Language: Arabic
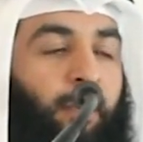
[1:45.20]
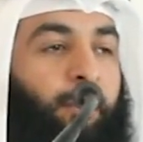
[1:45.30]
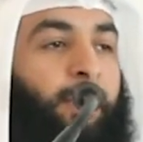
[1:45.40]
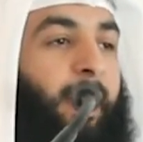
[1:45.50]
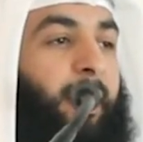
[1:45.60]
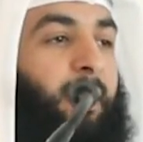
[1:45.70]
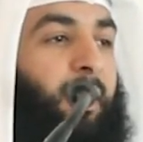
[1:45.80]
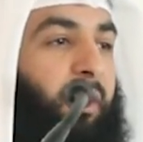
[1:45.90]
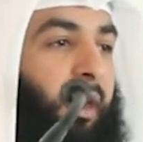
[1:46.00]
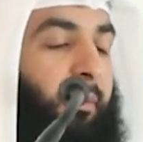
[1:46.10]
من
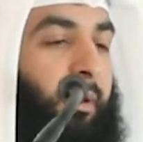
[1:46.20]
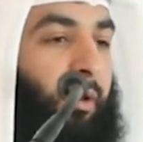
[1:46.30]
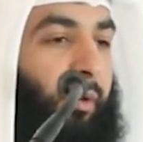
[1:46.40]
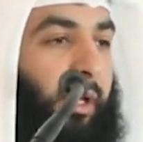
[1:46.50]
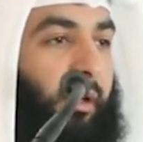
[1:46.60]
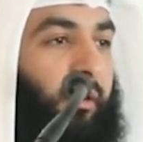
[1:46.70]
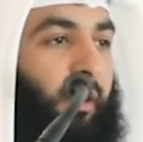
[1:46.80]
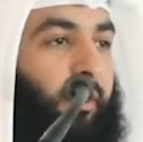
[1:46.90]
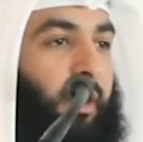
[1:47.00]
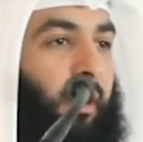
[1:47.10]
حديث أبي
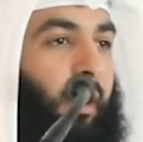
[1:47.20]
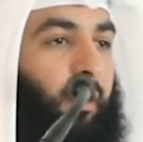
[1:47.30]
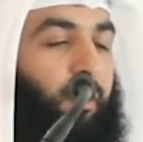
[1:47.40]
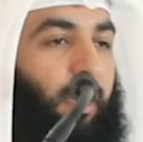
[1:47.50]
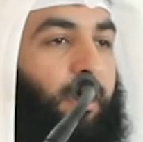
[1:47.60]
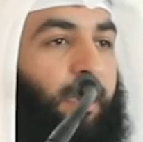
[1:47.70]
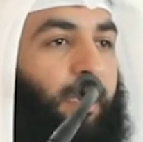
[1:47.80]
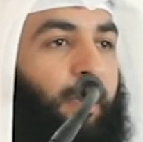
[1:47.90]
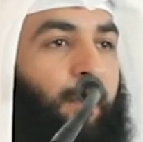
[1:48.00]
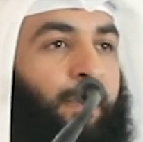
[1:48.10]
هريرة رضي الله عنه
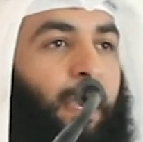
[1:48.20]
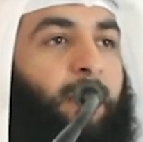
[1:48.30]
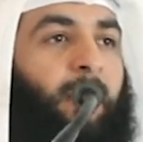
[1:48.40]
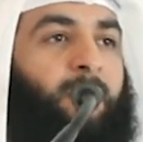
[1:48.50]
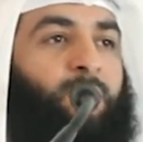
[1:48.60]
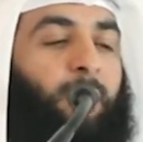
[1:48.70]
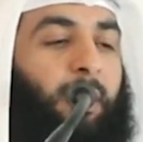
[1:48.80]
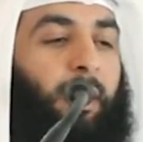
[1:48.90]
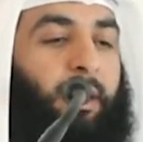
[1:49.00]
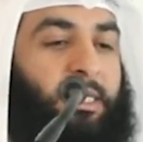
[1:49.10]
أن رسول
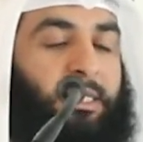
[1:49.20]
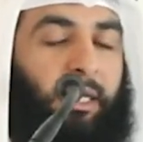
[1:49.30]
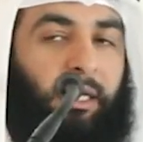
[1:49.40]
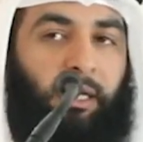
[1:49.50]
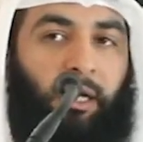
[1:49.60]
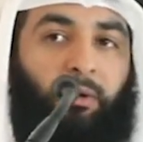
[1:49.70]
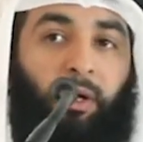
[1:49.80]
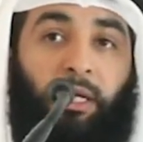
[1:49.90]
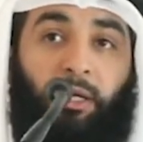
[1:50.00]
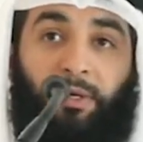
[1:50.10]
الله صلى الله
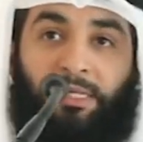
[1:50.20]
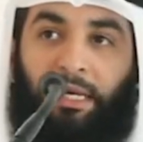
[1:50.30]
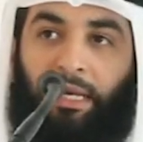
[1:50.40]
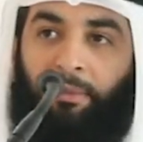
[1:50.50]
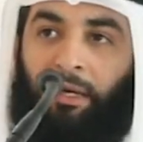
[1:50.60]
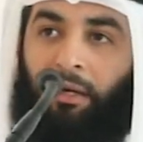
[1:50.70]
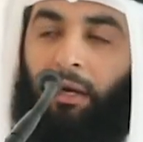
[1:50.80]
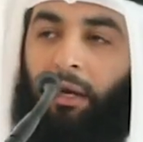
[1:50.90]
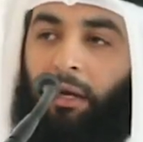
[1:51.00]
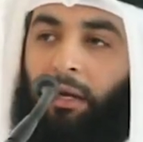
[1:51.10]
عليه وسلم
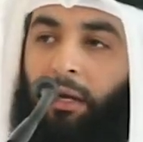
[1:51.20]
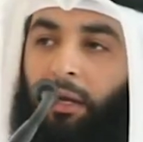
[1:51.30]
قال